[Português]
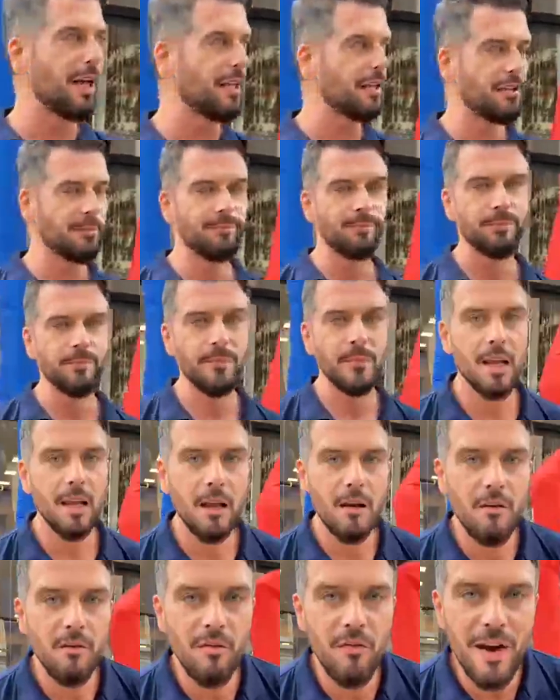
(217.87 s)
chega aí,
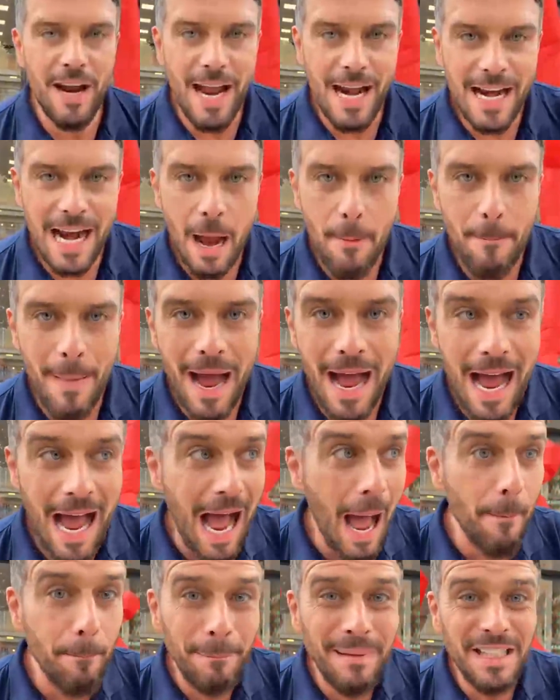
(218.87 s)
vai
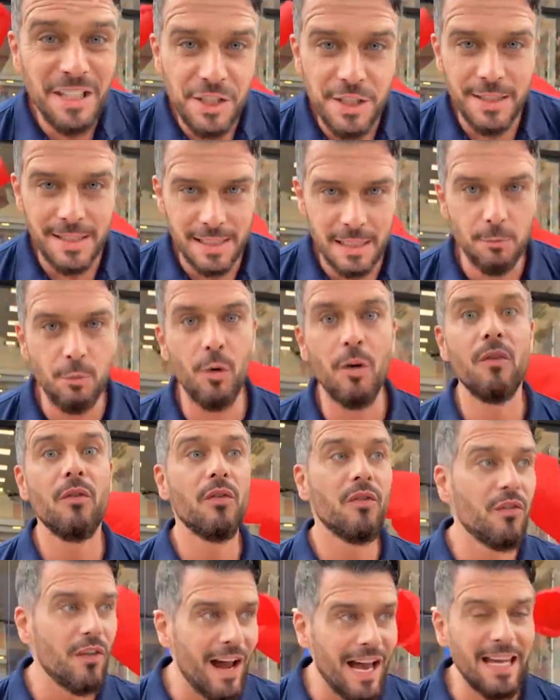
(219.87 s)
acabar rapidíssimo,
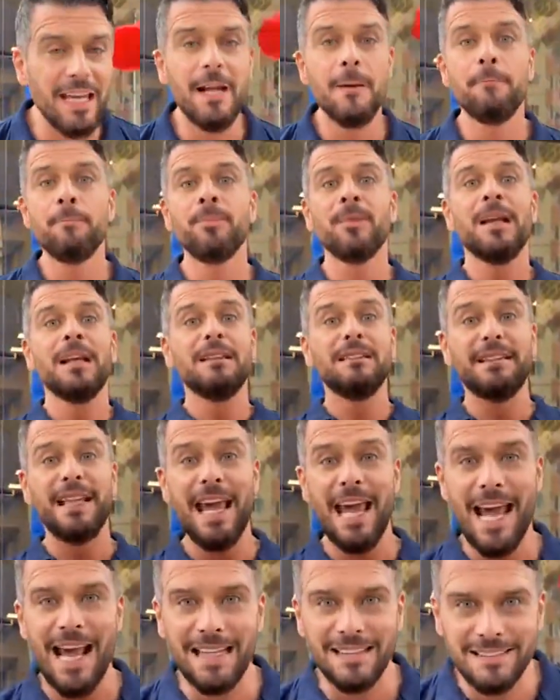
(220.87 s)
vai
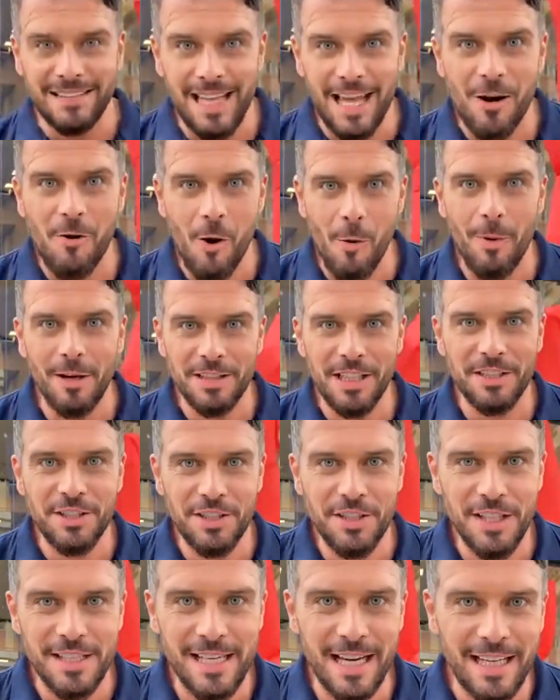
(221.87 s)
derreter, como a
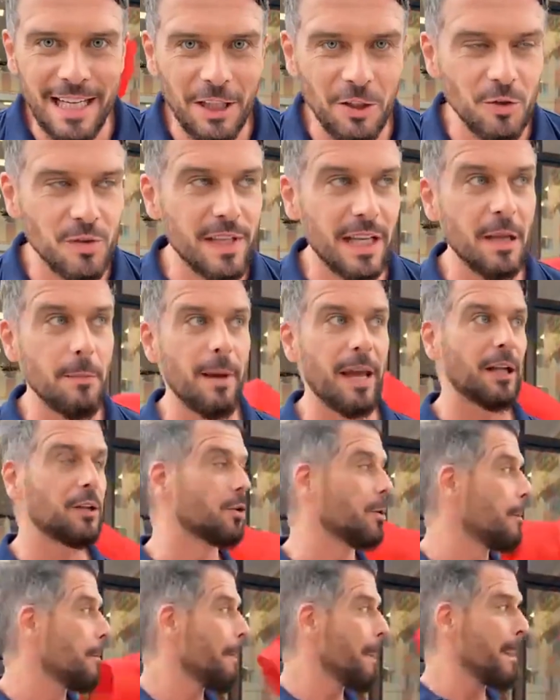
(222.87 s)
gente diz aqui no
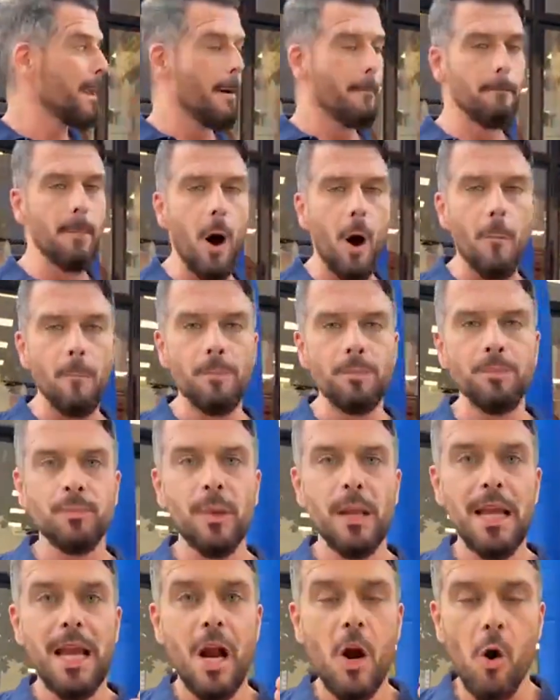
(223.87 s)
segmento. Bom,
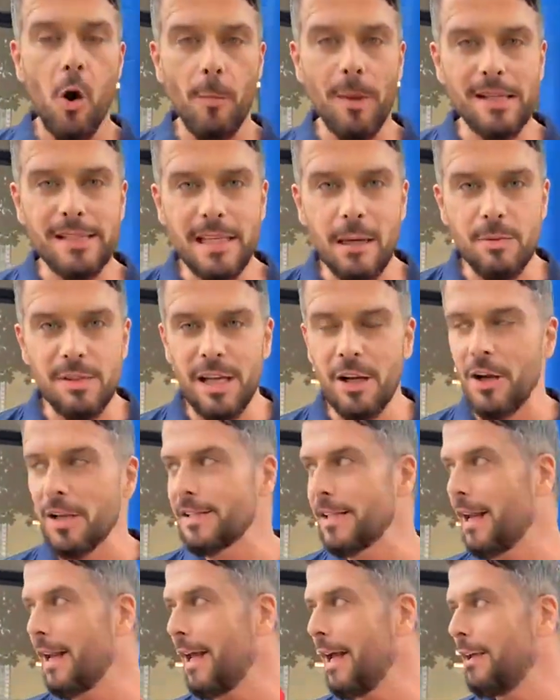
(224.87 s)
começamos a
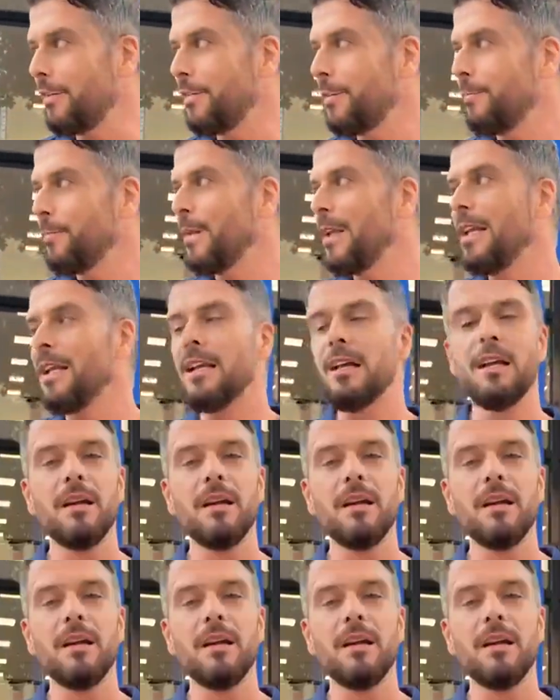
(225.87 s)
nossa live.